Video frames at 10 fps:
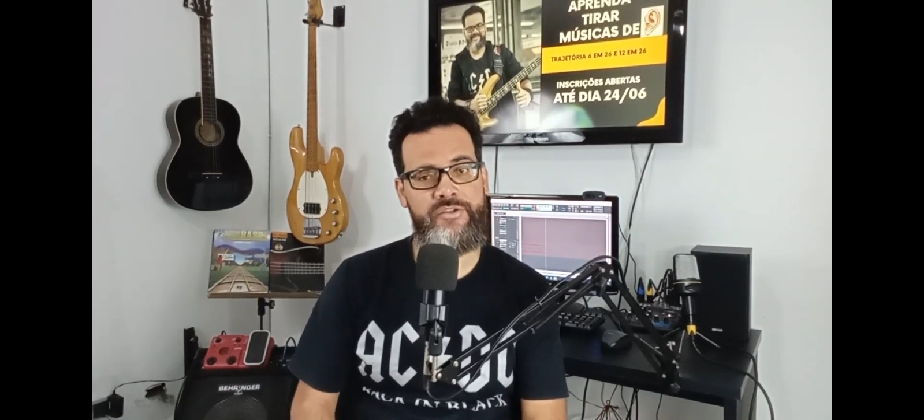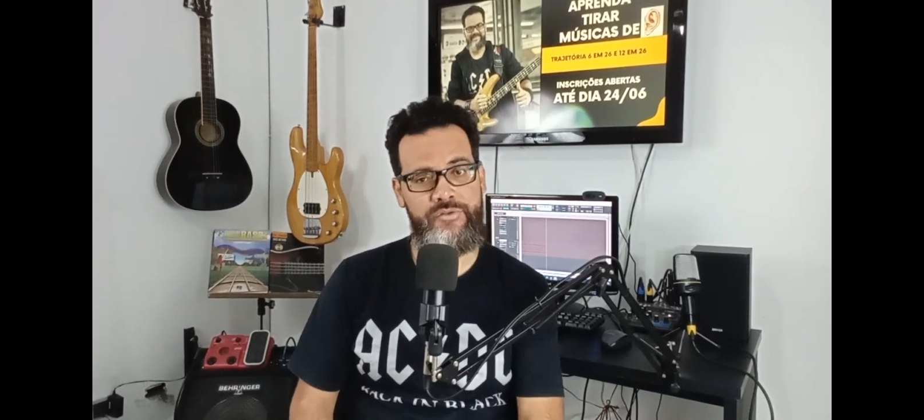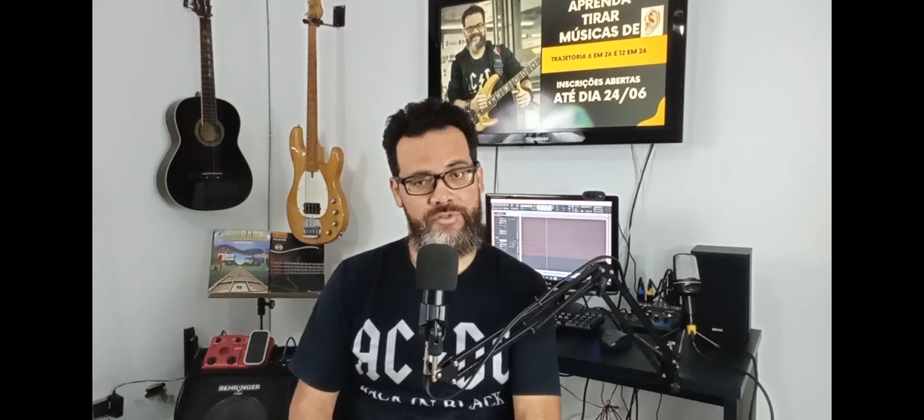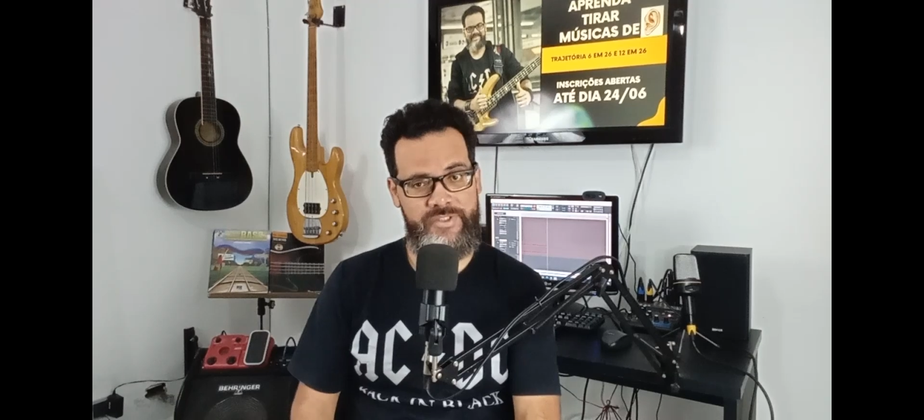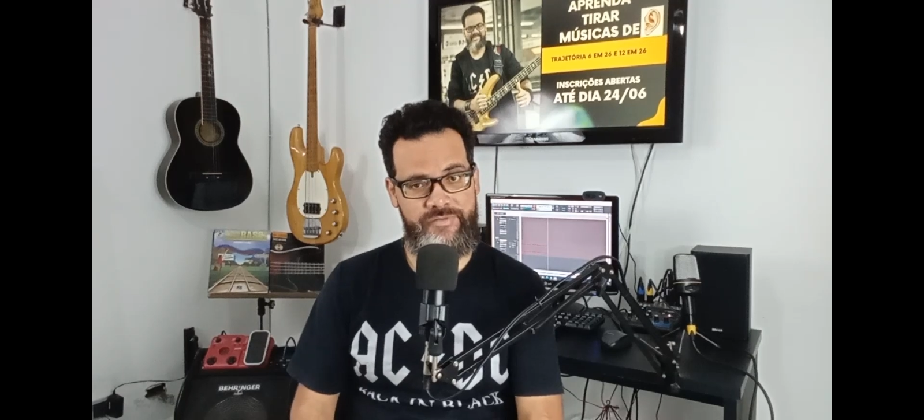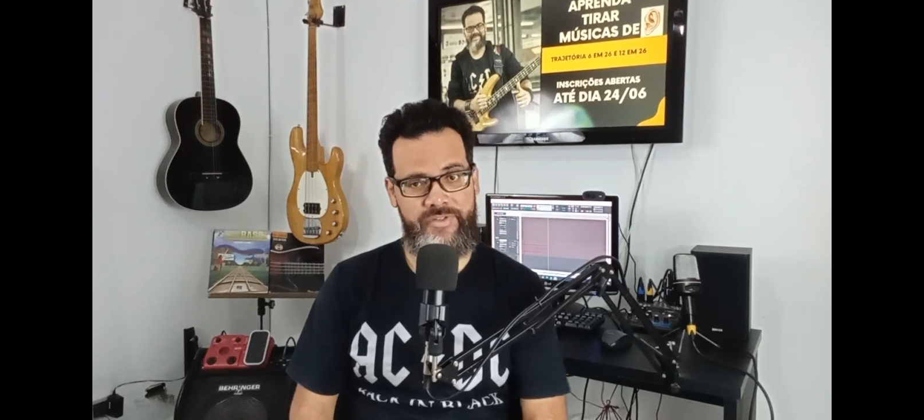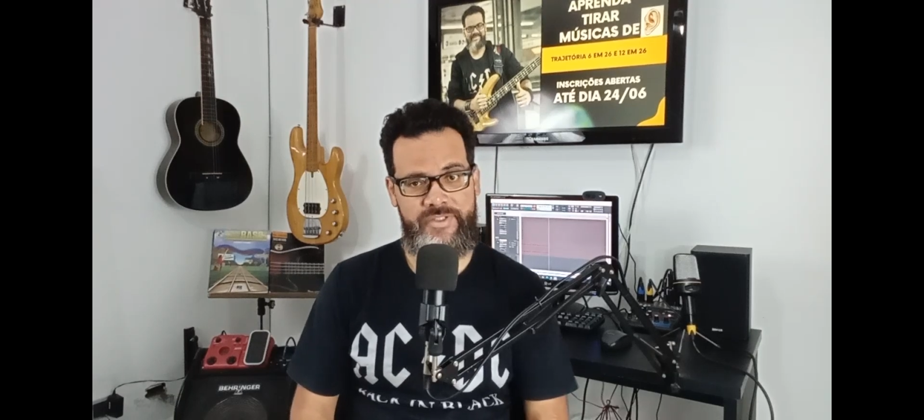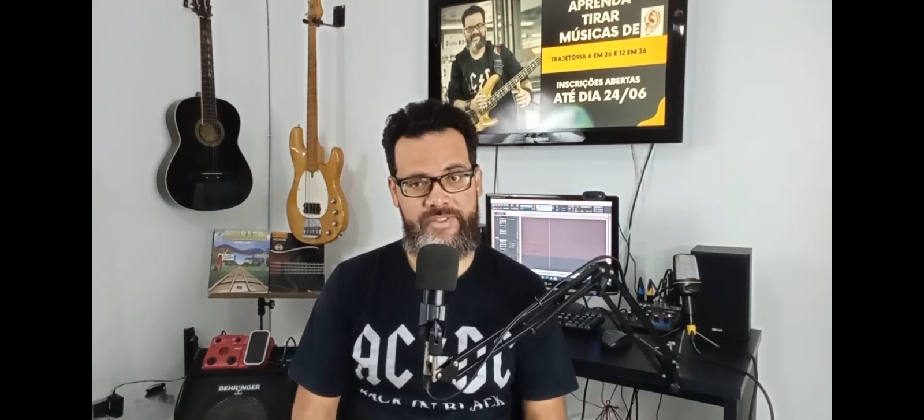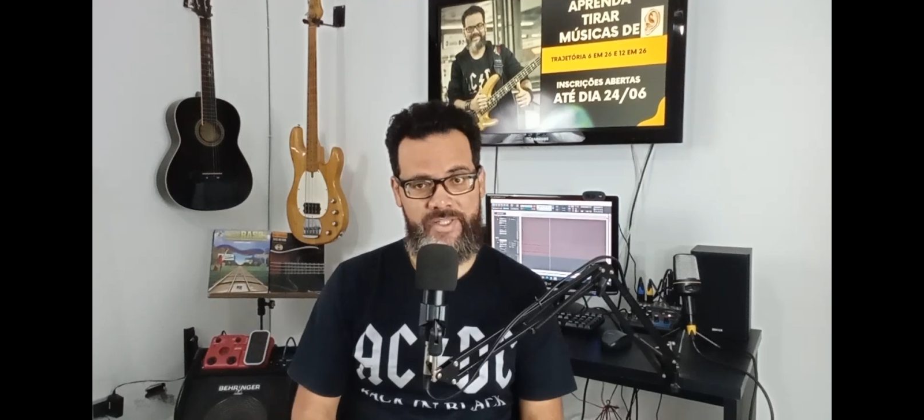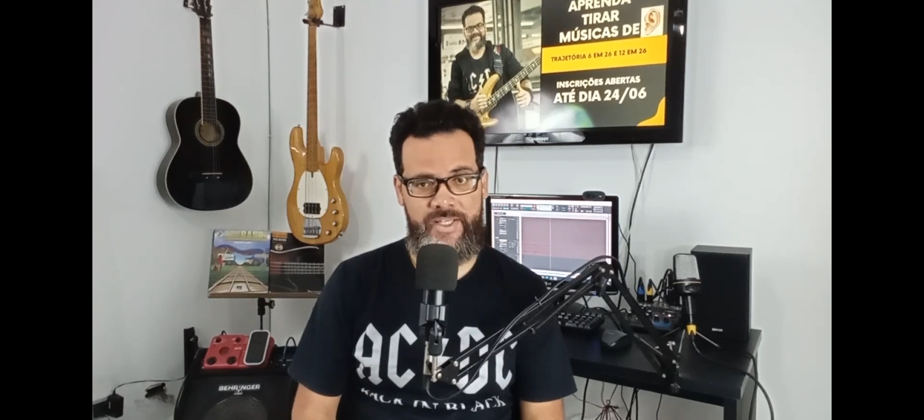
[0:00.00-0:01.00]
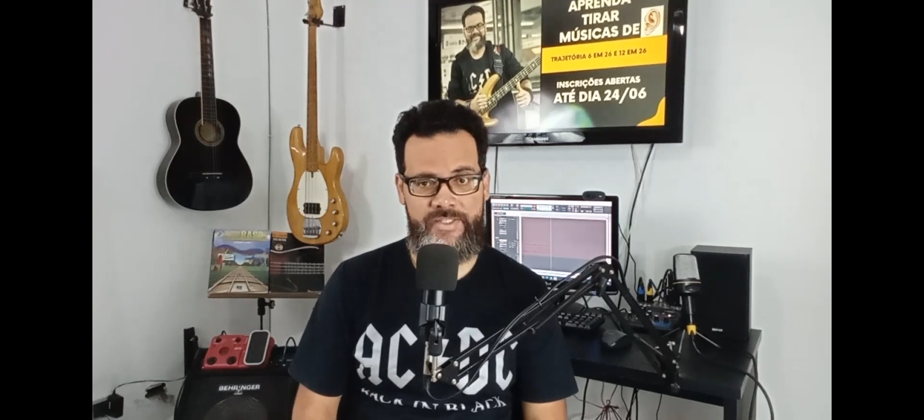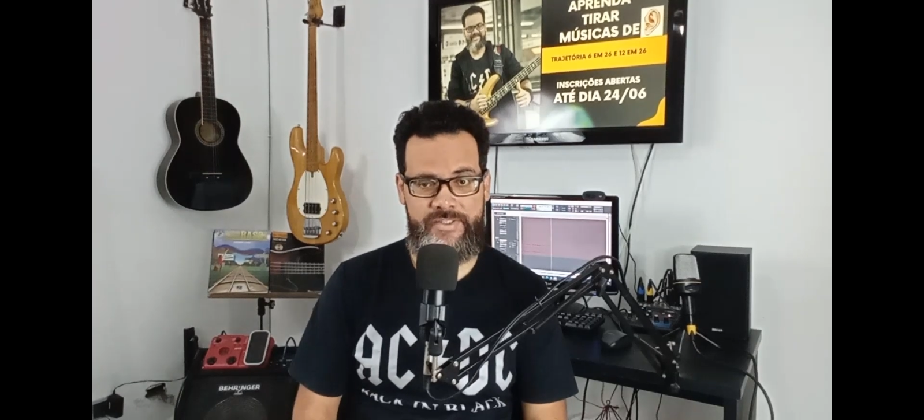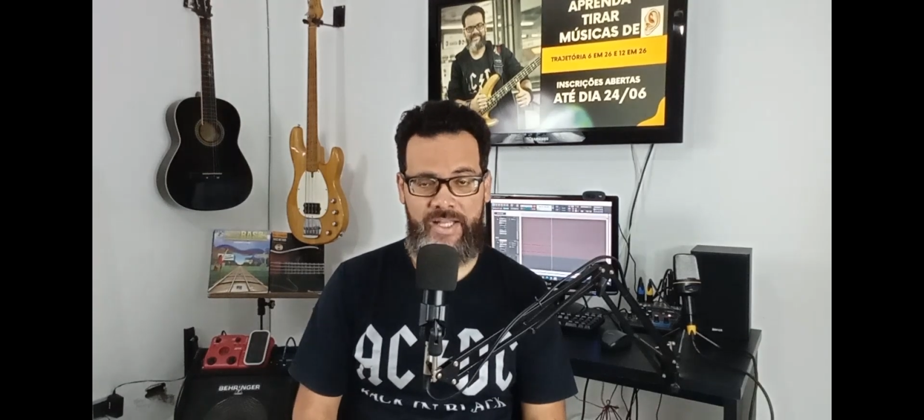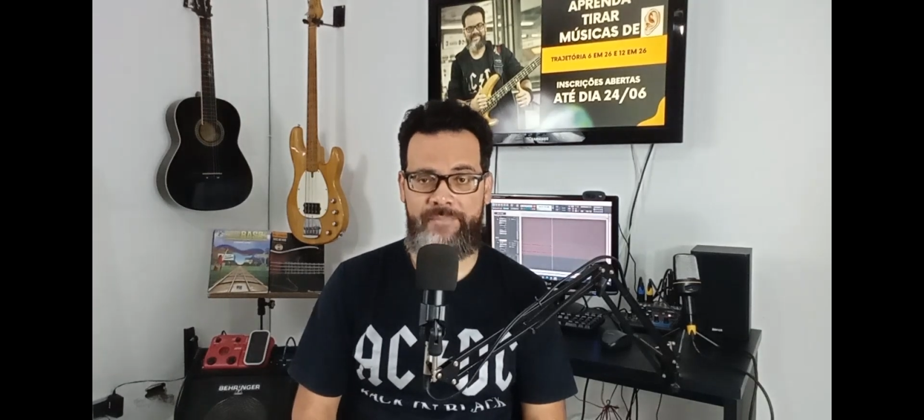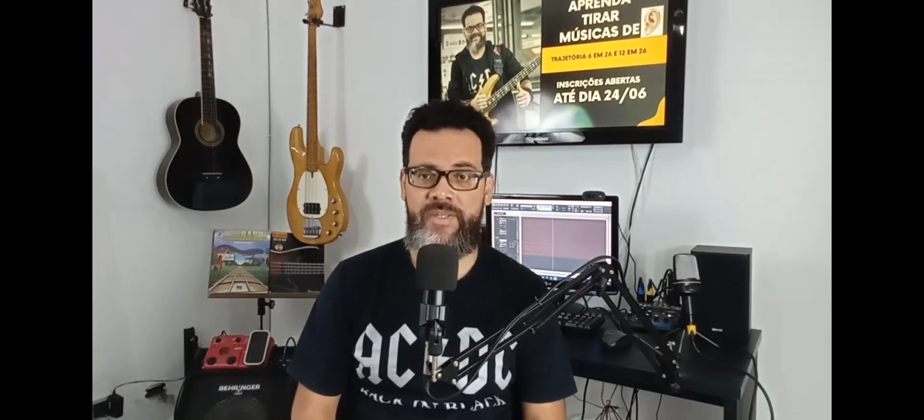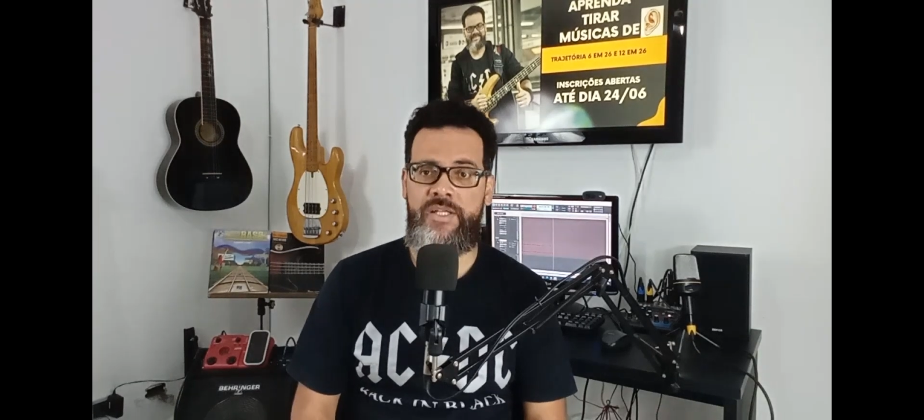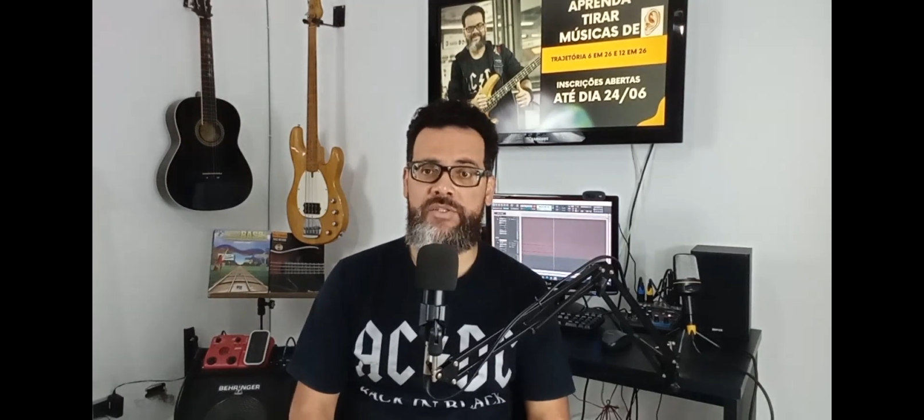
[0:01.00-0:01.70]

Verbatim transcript: e 12 e 26, tá?